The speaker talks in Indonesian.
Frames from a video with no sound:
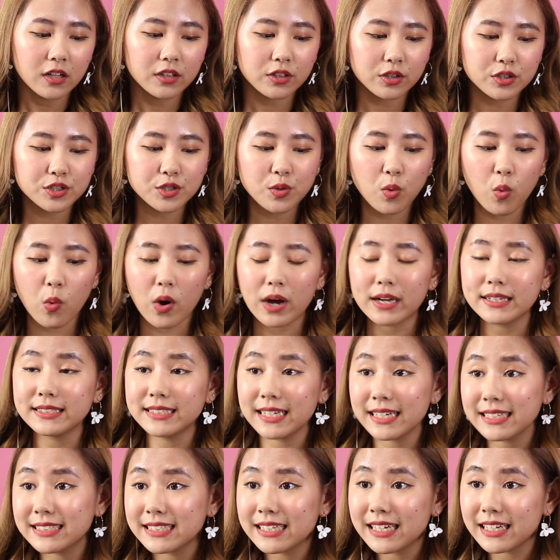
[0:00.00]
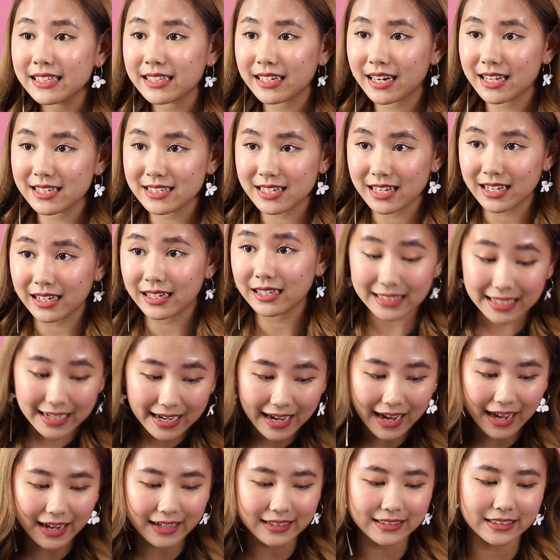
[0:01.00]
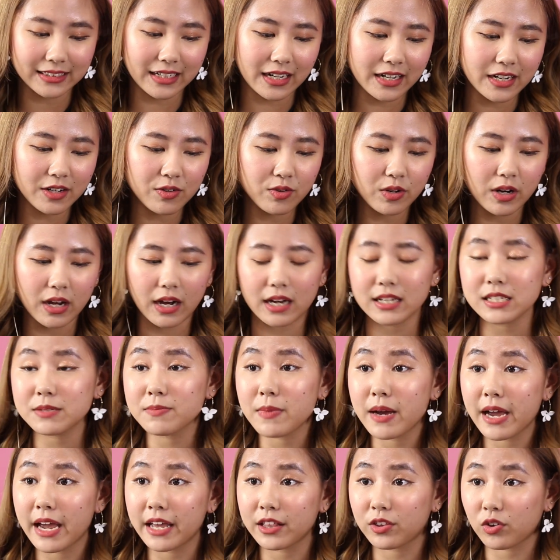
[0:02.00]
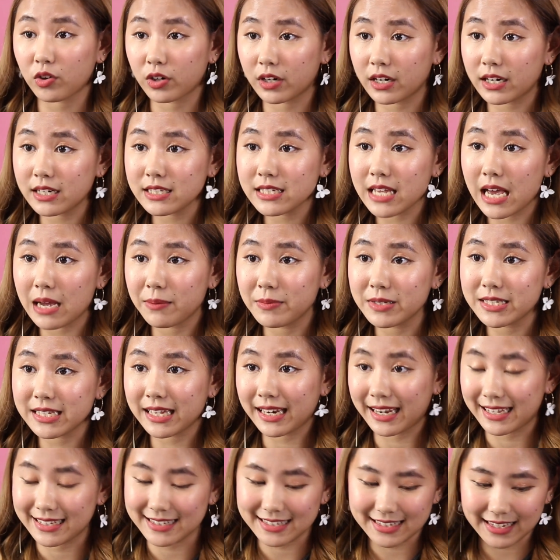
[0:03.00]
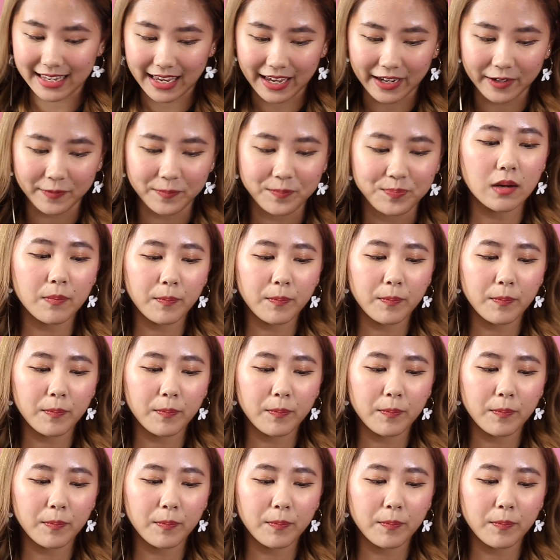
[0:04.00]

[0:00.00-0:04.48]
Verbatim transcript: Terus wajah jadi terasa segar jika digunakan sebagai toner sehabis cleansing.